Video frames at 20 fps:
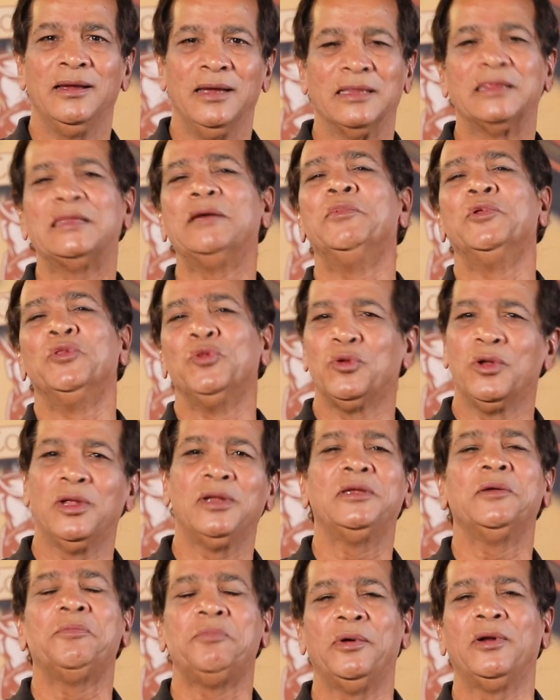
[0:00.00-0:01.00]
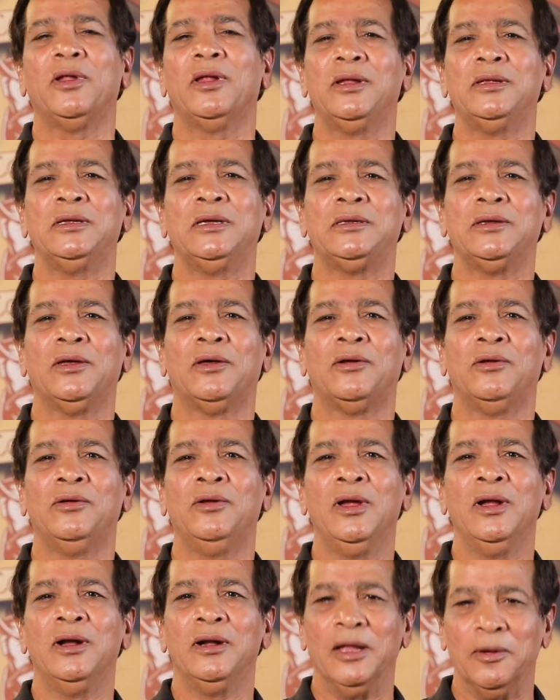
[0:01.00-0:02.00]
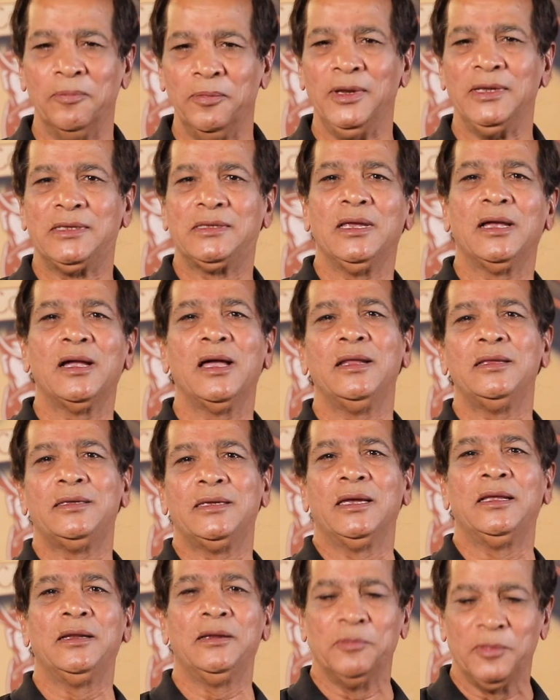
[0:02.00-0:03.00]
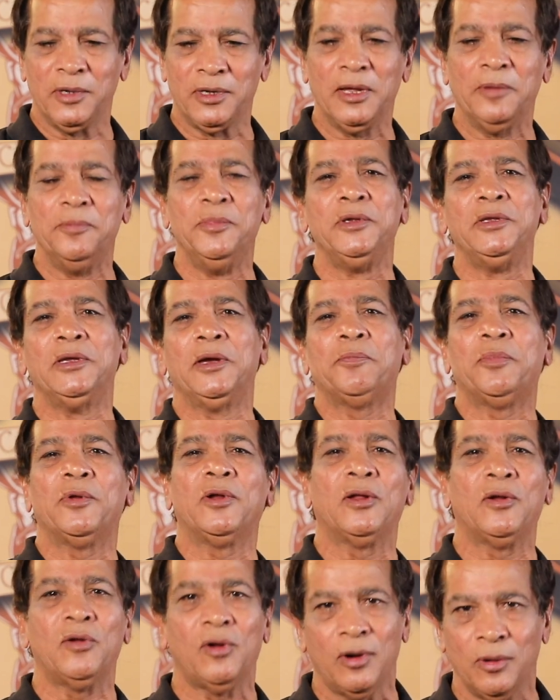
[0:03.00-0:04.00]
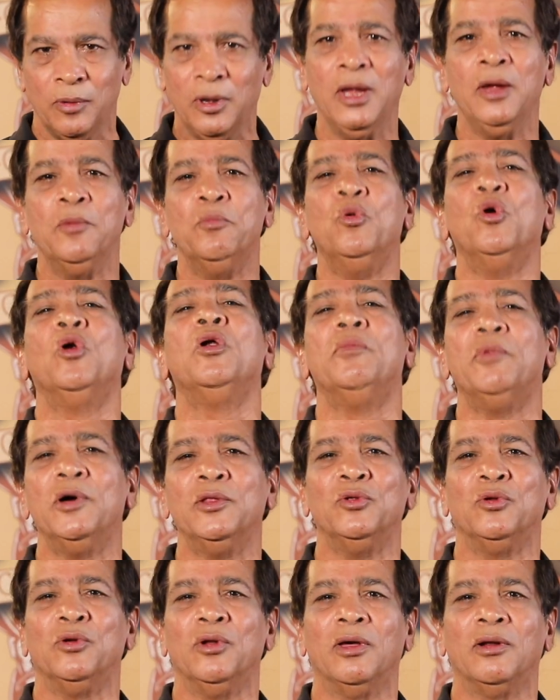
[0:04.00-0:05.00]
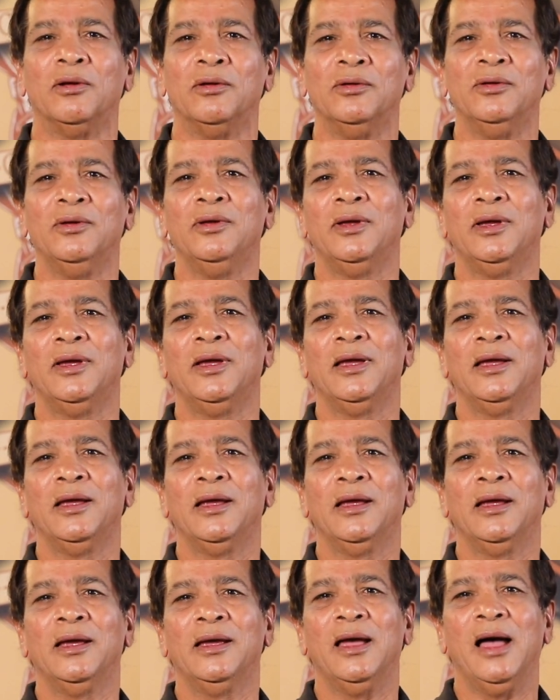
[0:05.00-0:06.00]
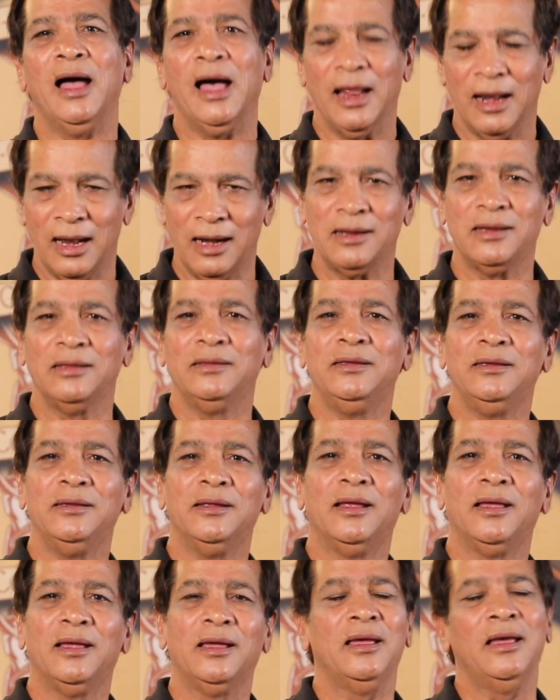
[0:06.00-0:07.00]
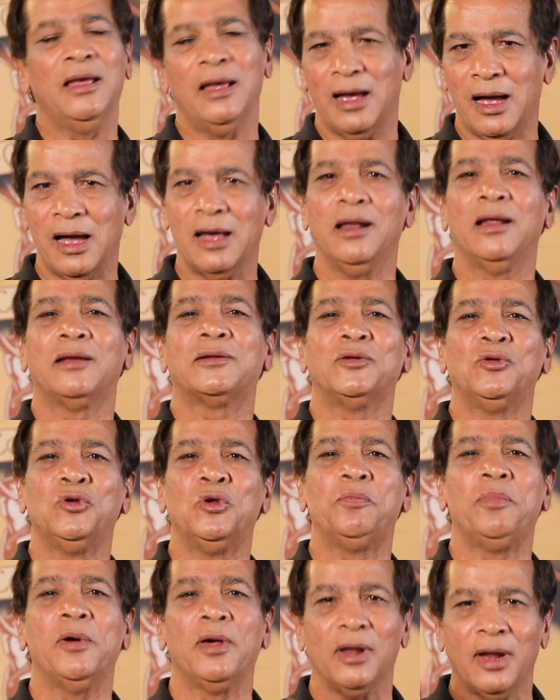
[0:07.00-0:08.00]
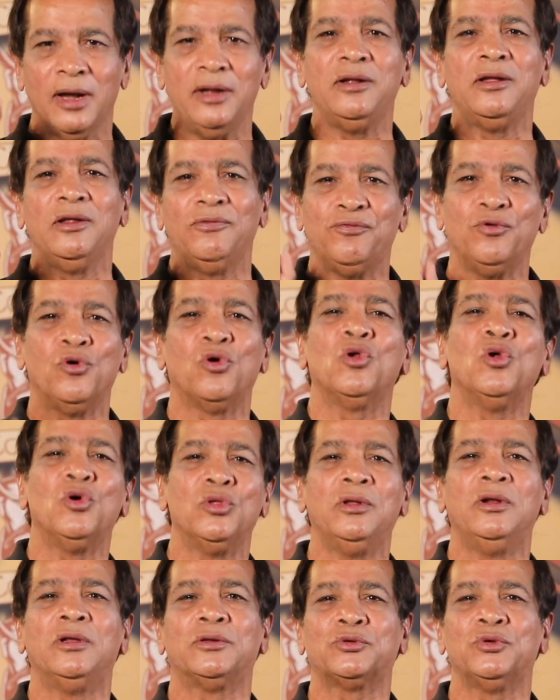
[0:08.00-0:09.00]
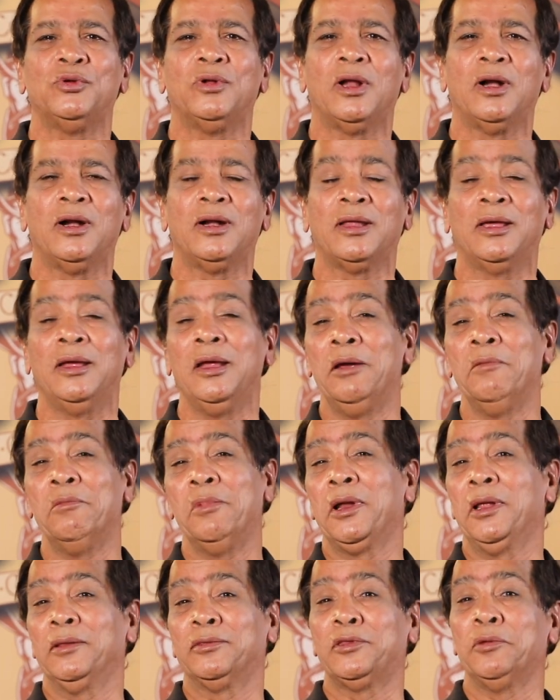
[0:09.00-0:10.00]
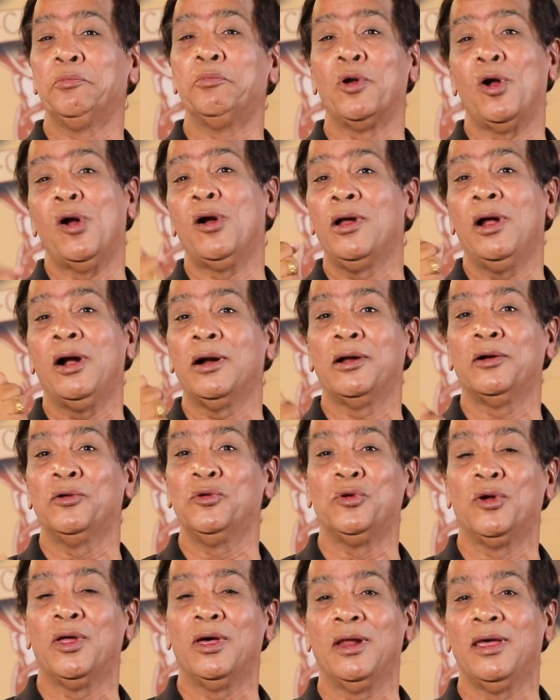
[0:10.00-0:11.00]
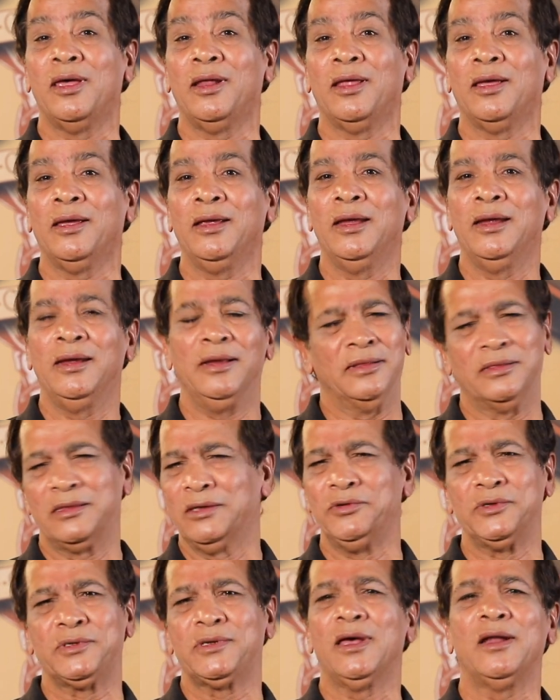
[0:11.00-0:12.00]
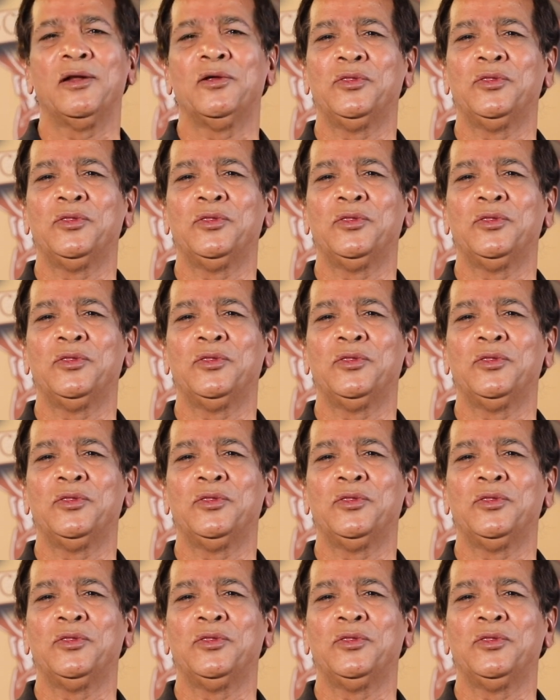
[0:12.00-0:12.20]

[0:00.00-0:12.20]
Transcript: ఎంతమంది ఉన్నారు చెప్పండి అలా చేసేవారు డబ్బులు ఇస్తే కానీ చేయని డబ్బింగ్ చెప్పిన వాళ్ళు బోల్డ్ మంది ఉన్నారు అలాంటిది ఈయన ఆరు లక్షల రూపాయలు నైంటీ ఫోర్లో వదిలేసుకున్నారంటే మరి ఎంత బ్రాడ్ హార్టెడ్ ఉండాలి ఆయన ఎంత విశాల